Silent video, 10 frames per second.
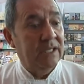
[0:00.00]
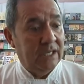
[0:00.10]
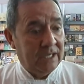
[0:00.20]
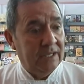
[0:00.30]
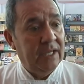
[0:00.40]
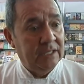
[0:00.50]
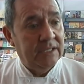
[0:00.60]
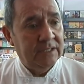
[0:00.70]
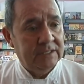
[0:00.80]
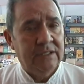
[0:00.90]

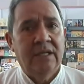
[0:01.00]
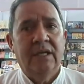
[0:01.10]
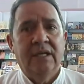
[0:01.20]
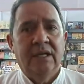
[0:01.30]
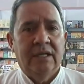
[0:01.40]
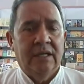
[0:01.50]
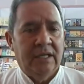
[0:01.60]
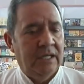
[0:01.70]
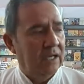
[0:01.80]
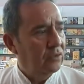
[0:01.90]
ingredientes
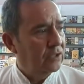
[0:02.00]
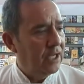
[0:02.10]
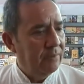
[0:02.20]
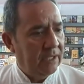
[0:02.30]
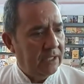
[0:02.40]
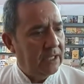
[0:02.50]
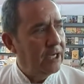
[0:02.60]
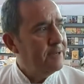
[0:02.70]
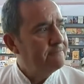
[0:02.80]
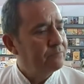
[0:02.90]
de la cocina mexicana.